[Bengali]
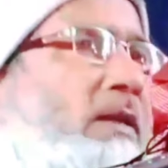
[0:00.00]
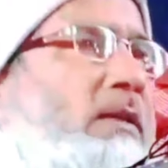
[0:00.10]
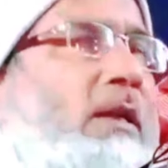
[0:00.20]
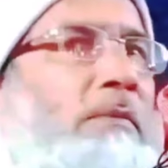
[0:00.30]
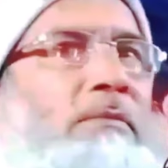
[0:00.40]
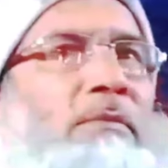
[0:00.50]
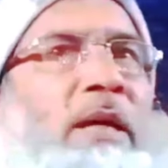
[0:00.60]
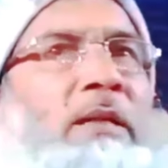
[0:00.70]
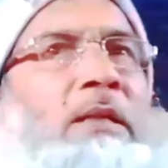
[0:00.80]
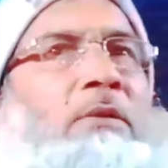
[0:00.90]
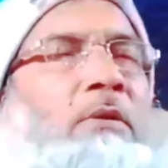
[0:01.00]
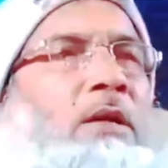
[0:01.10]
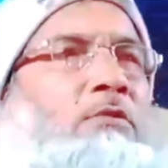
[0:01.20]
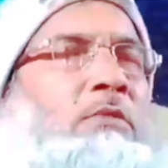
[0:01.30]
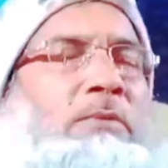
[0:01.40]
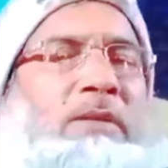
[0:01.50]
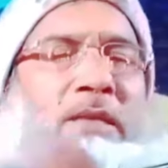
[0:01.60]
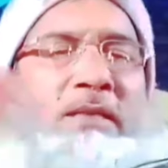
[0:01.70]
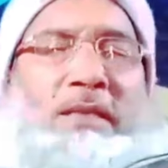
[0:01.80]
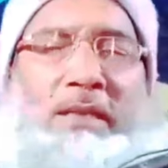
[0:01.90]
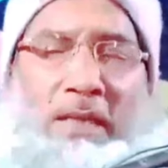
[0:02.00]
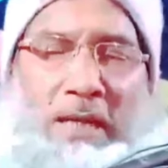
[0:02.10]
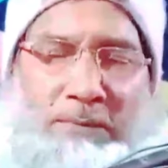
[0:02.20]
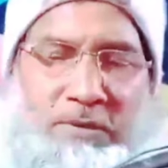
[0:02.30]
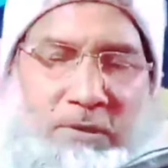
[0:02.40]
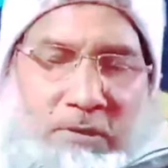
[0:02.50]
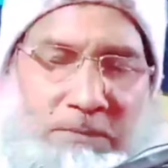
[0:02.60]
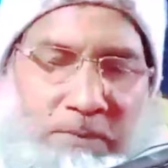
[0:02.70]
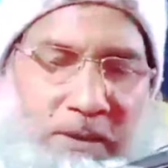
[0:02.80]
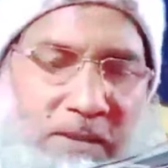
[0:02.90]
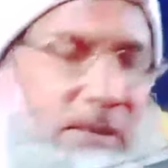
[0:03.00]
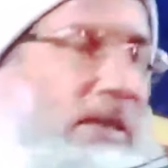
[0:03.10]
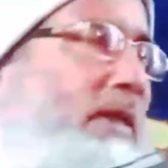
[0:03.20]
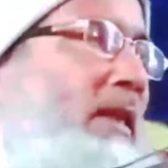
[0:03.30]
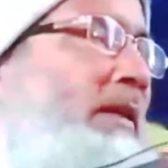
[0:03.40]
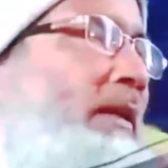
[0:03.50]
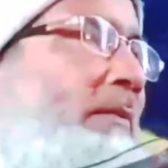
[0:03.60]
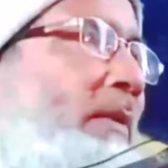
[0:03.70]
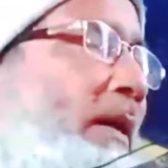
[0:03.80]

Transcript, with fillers: টাকা দিলাম একটা লোক আসুন আমার কাছে আমি যেন আপনার কাছ থেকে দানটা